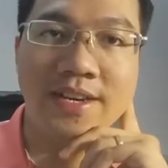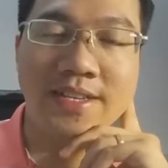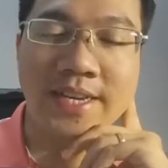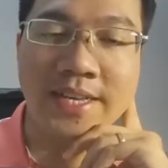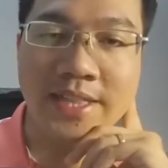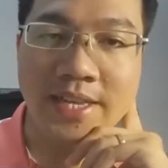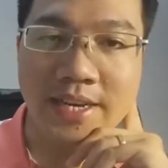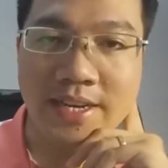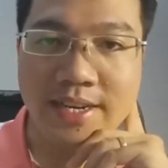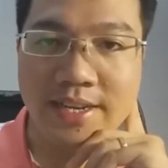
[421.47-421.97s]
vừa
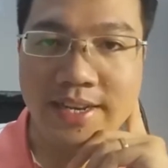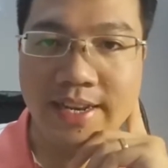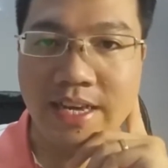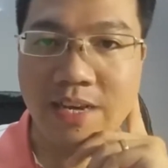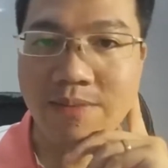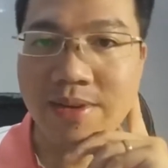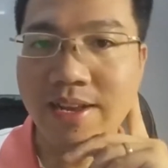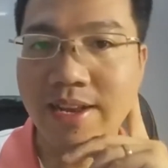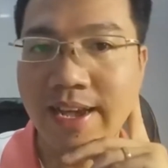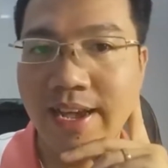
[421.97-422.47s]
danh từ
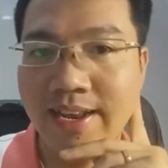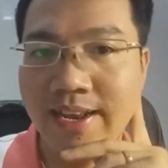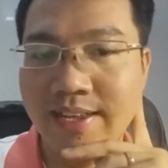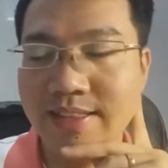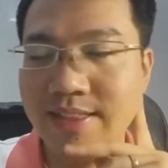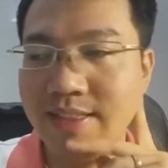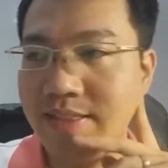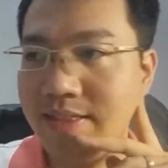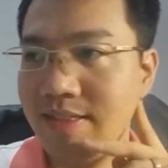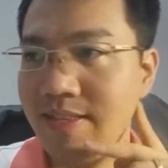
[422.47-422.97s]
nên các bạn
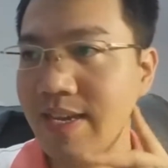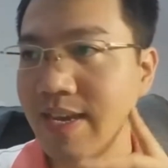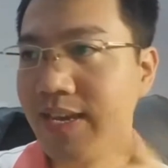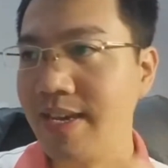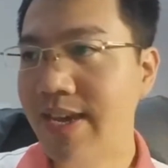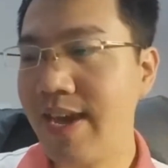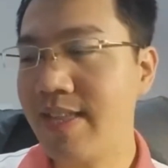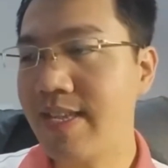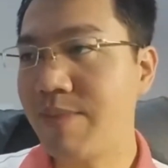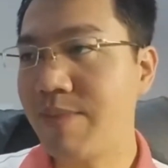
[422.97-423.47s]
hãy
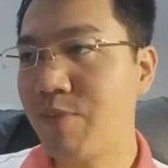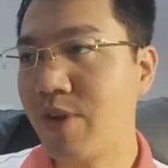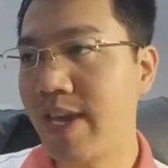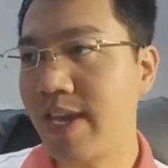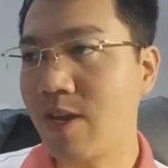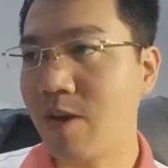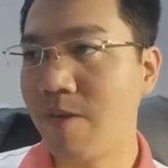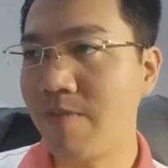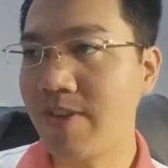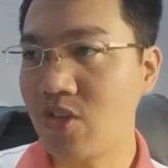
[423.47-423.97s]
nghĩ rằng một
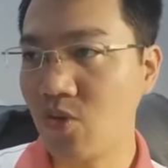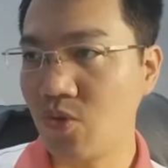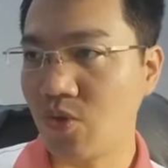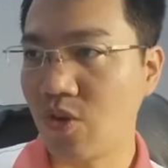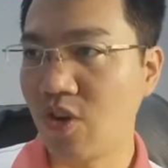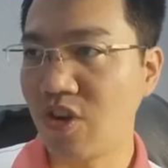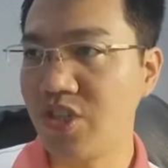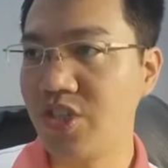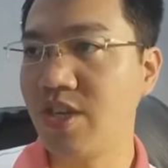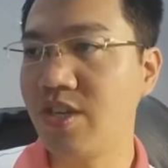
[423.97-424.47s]
cái câu ví dụ
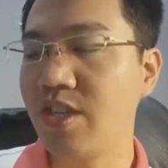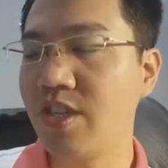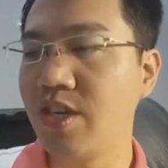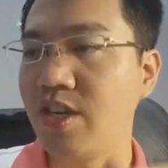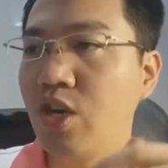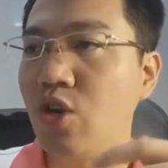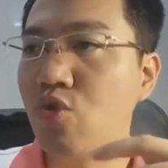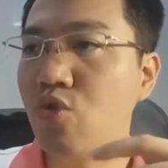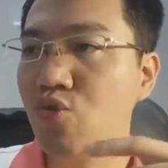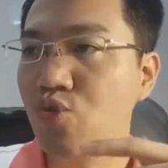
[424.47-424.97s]
có chứa
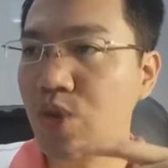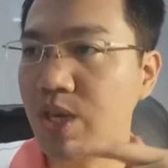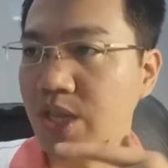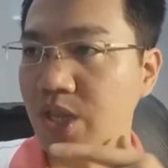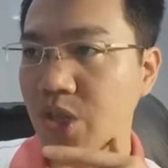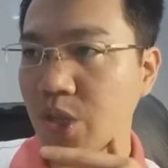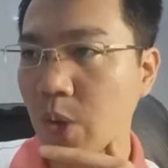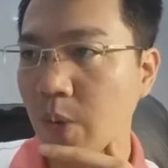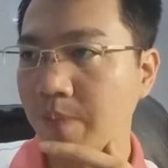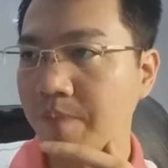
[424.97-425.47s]
từ
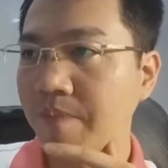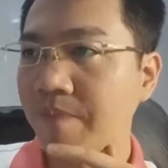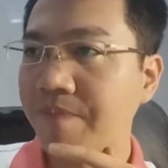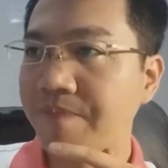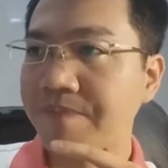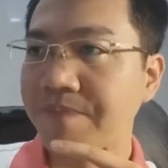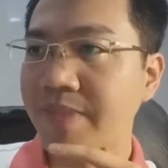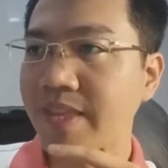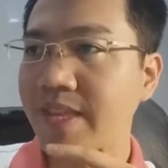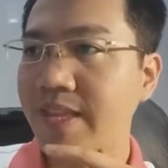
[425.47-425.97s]
huyền tổ
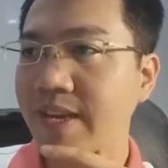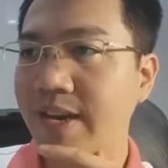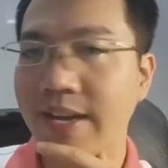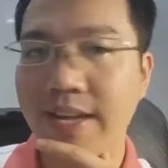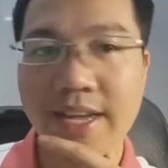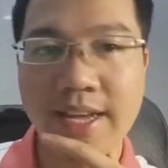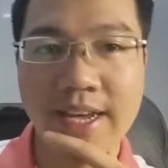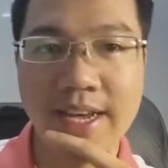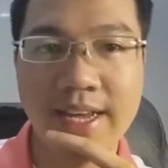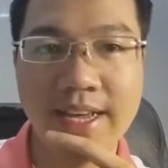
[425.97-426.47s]
giờ
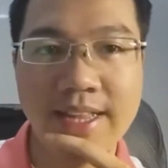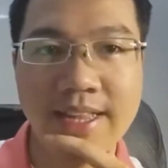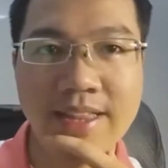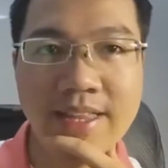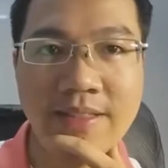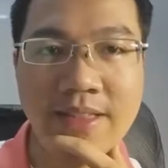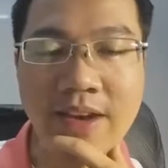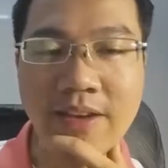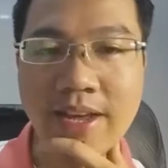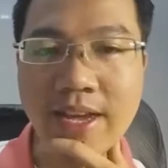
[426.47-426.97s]
dạ.
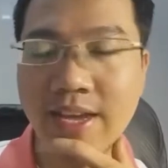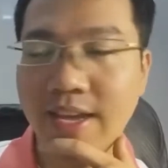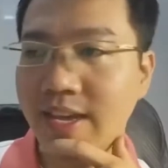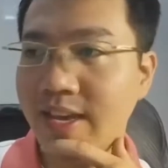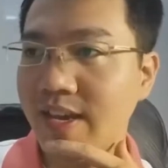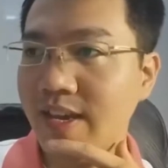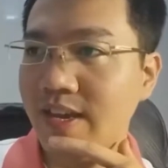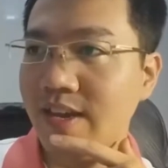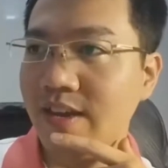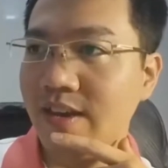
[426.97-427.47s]
tiếp theo này
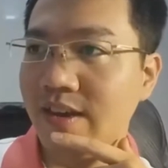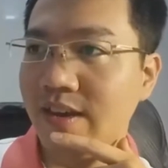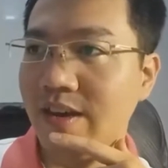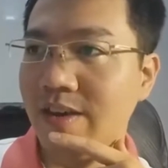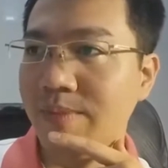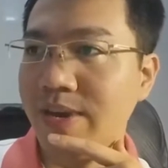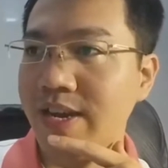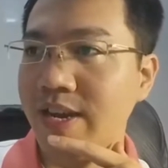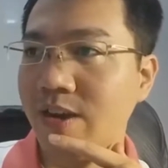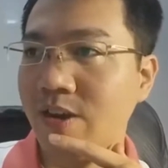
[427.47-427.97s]

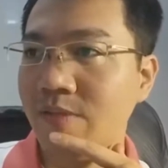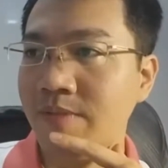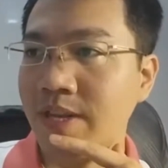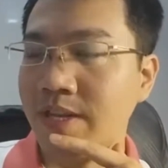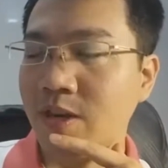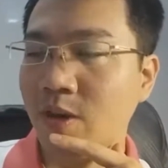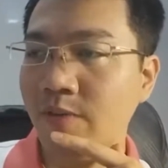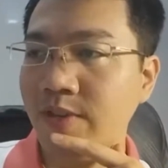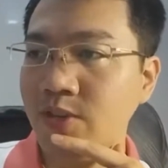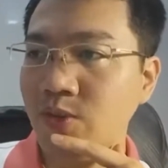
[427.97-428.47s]
à, bạn nào không
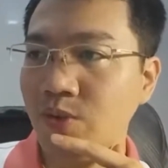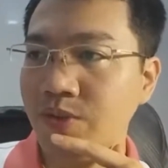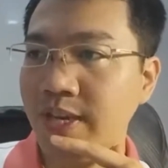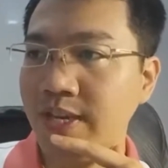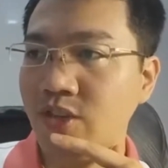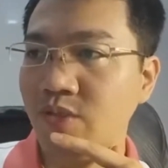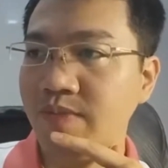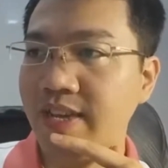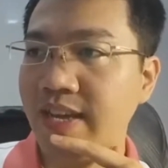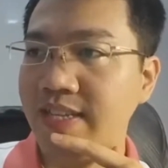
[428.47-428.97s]
đặt câu ví dụ
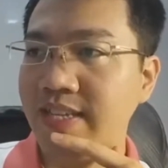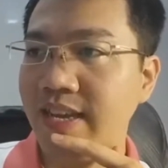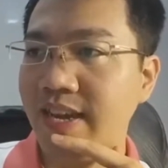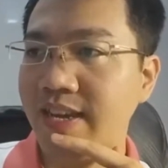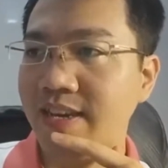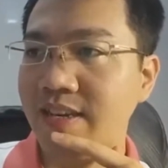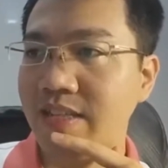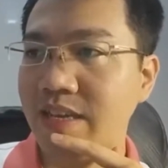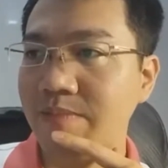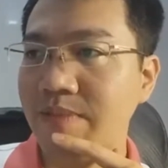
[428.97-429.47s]
thì chúng ta
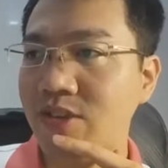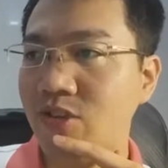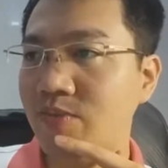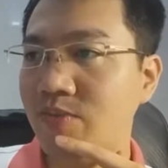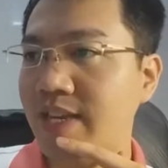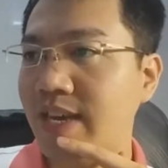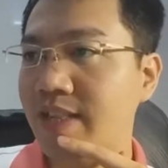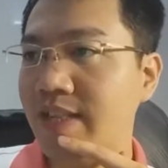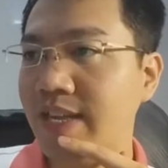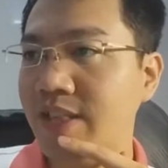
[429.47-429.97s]
sẽ cứ thế mà
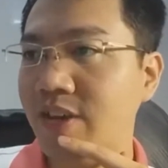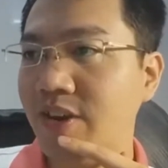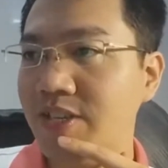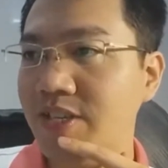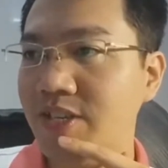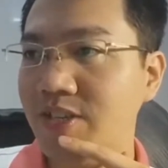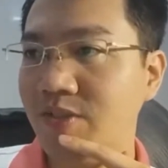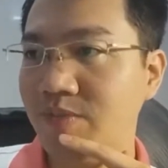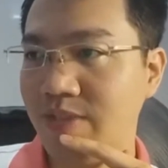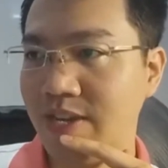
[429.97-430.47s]
chúng ta tiến thôi
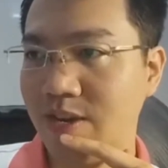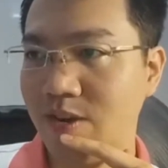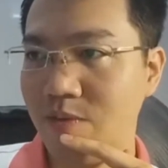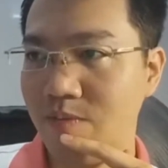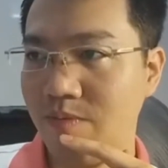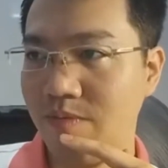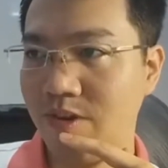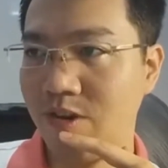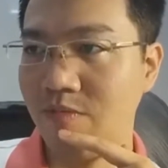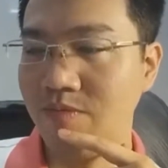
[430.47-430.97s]
chứ chúng ta
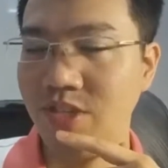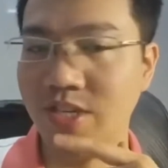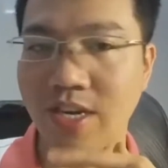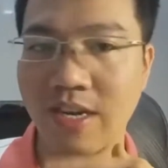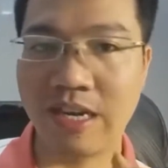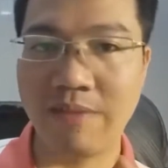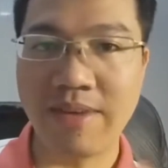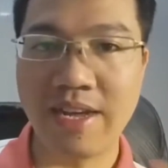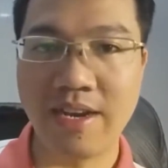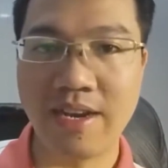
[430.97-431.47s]
không không
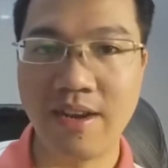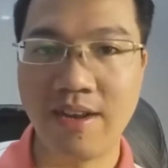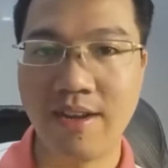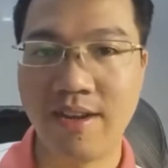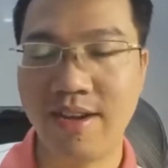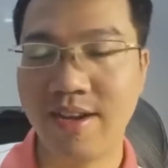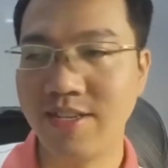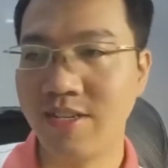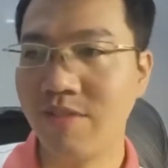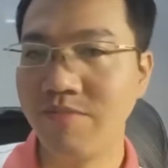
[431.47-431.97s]
chờ các bạn
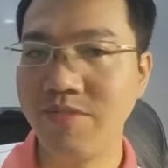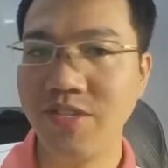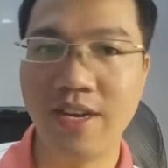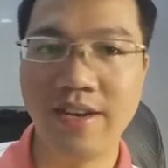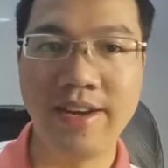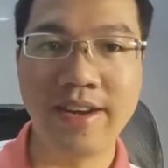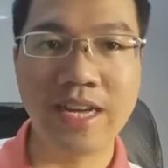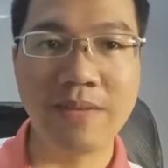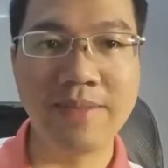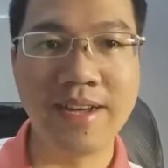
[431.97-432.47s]
à, không
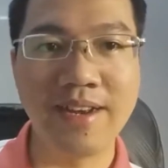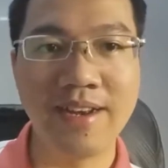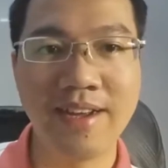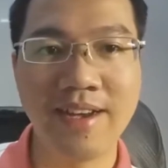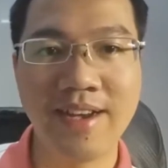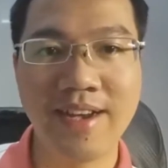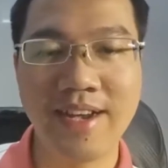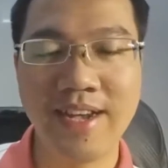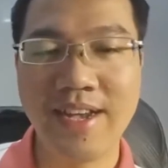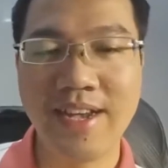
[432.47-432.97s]
chờ đợi các
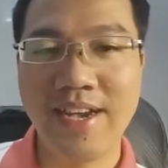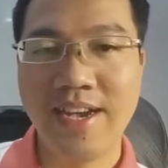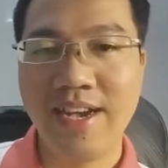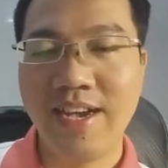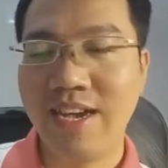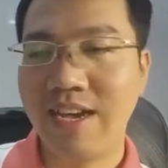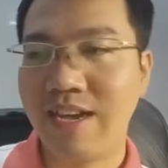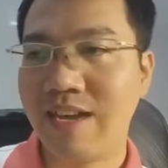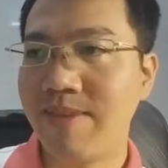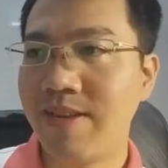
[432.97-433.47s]
bạn à,
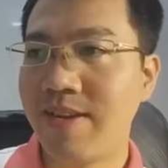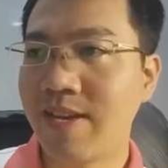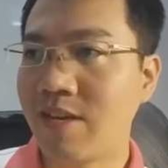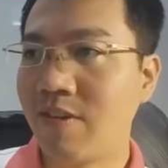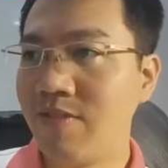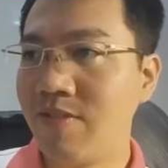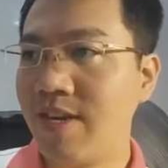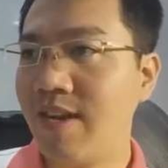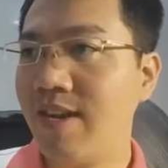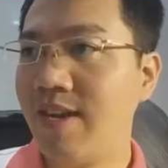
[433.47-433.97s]
các bạn
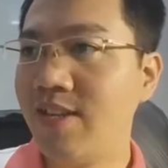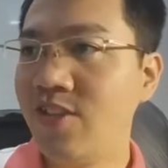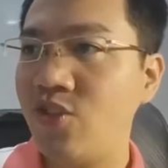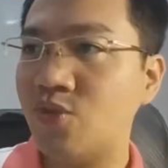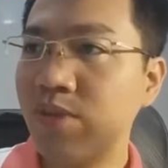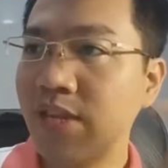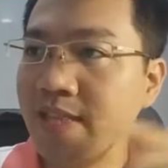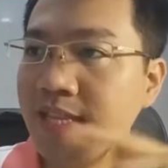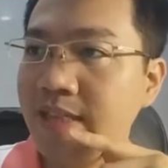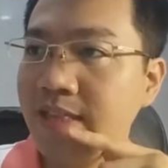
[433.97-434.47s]
đặt câu nữa
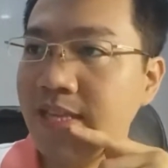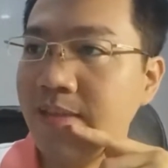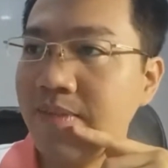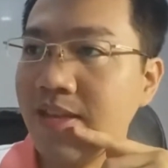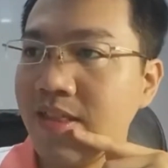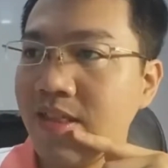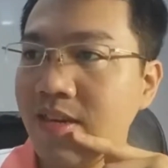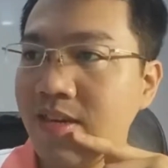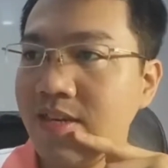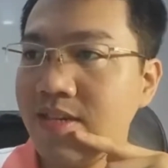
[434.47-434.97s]
chúng ta đi
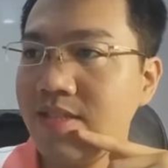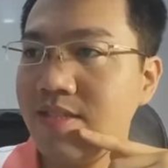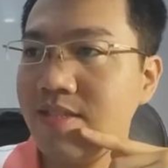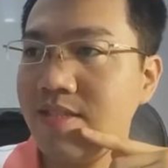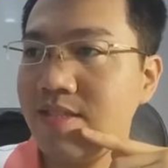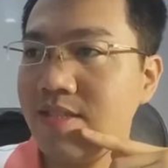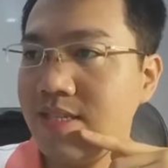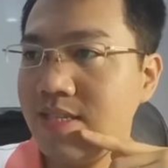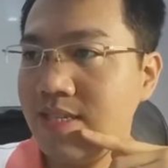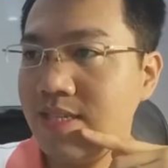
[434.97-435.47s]
tiếp là từ
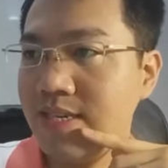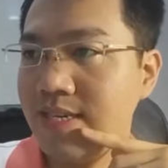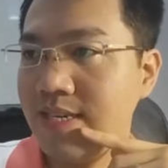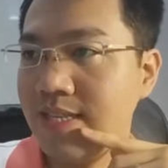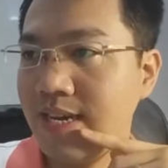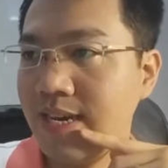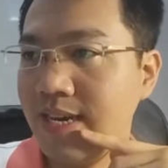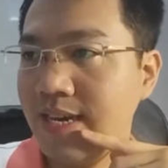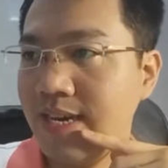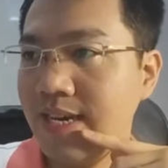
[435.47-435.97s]

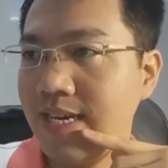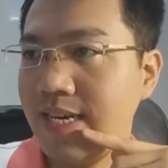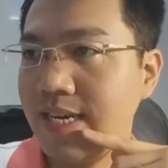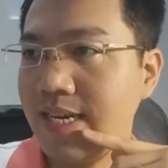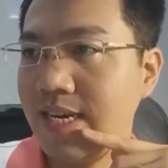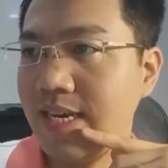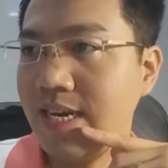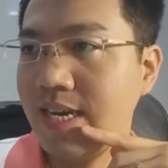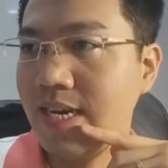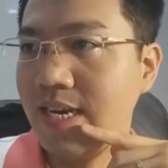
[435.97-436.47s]
gì
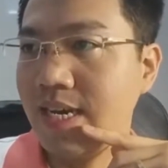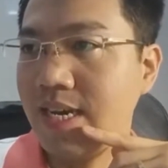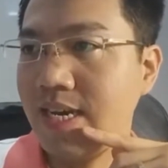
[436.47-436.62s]
đây